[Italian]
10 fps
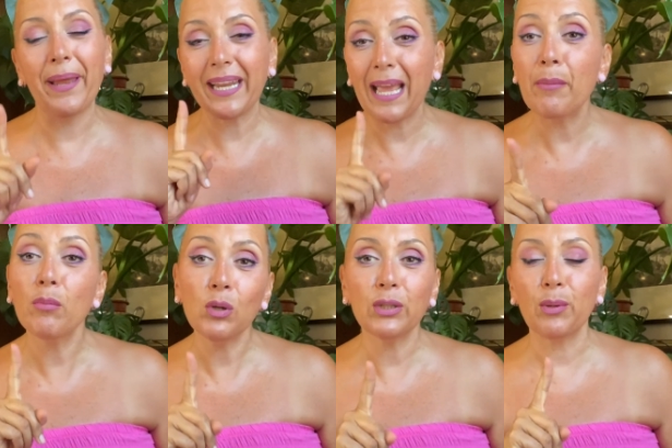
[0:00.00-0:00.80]
perché è
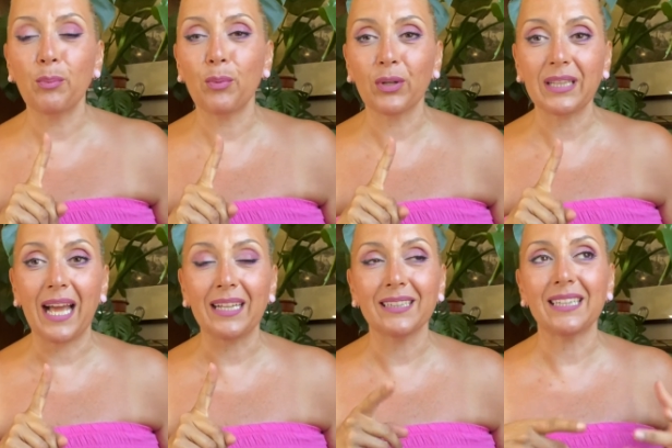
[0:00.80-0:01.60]
molto
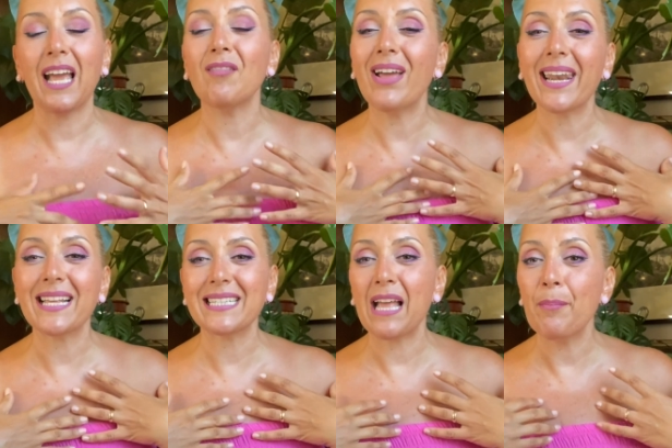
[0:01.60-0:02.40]
importante
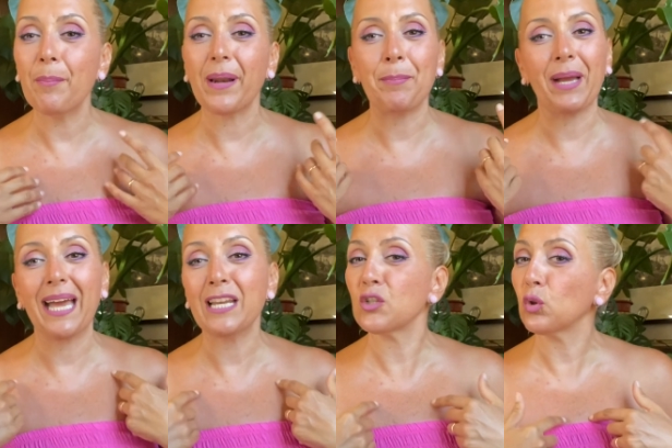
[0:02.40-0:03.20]
avere sempre
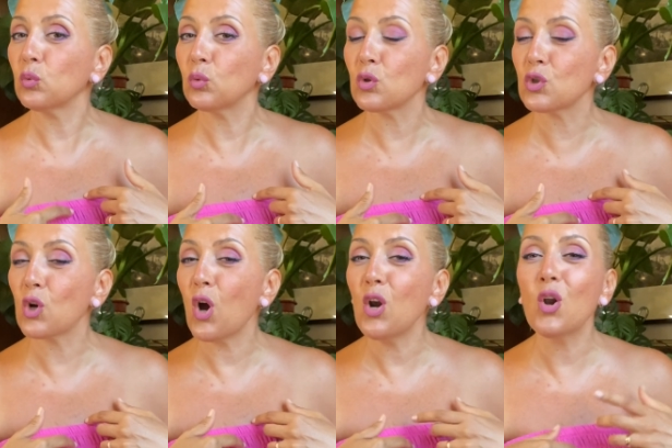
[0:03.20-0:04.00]
magari sotto uno
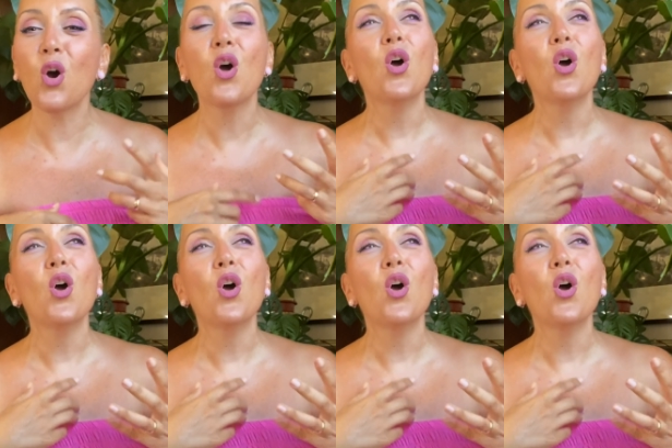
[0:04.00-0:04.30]
scollo